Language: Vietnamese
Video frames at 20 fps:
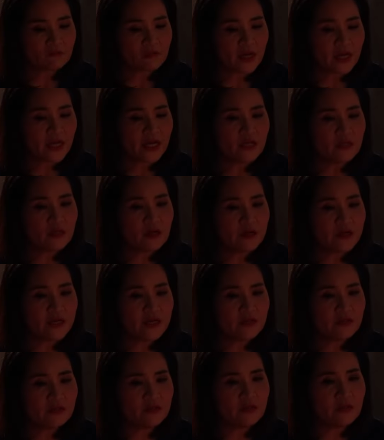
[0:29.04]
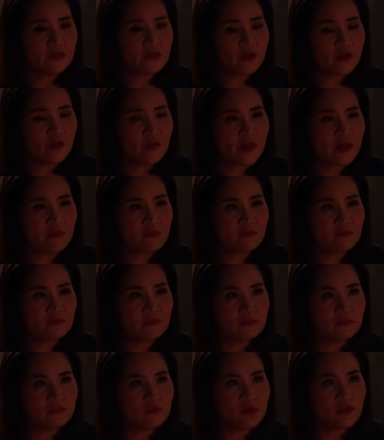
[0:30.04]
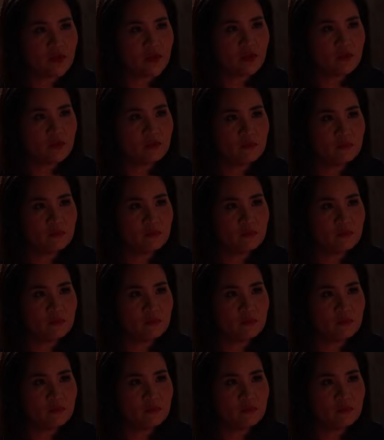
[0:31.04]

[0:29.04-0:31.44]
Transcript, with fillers: Bạn ấy rời đi trước sinh nhật của em bao lâu?